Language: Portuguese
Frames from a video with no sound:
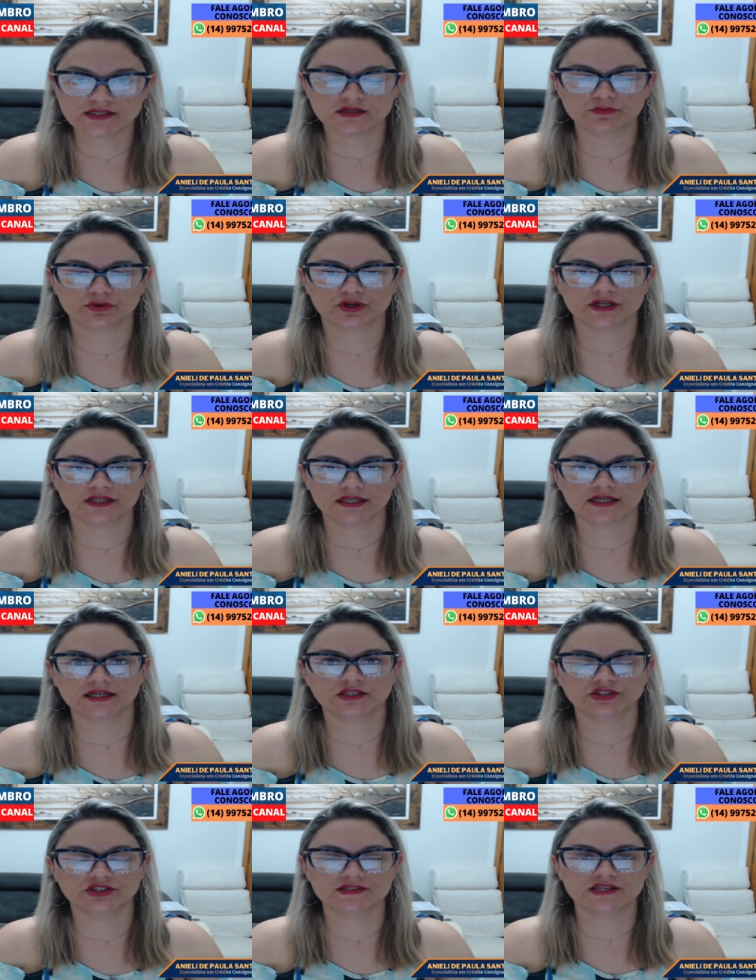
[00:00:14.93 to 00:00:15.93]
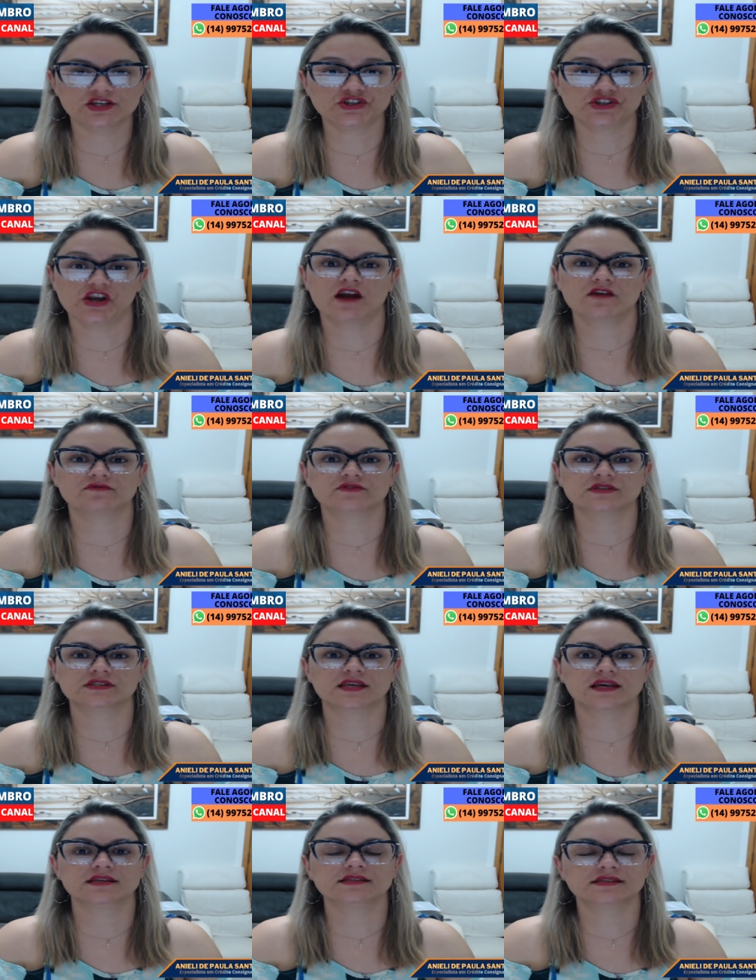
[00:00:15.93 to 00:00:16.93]
importantes, deixar
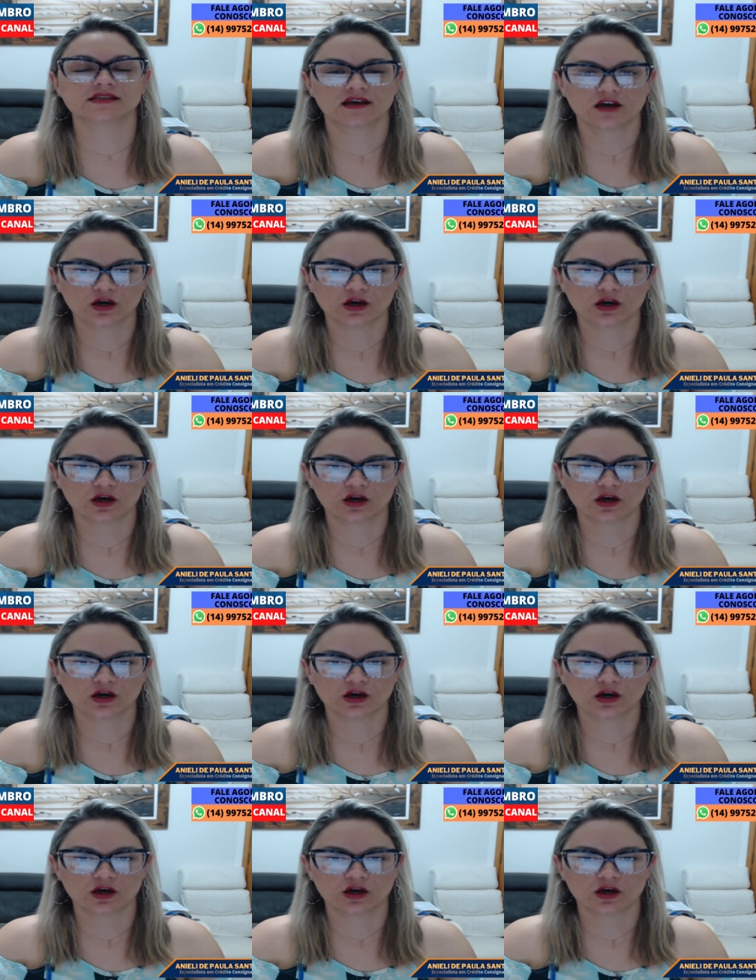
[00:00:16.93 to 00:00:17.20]
vocês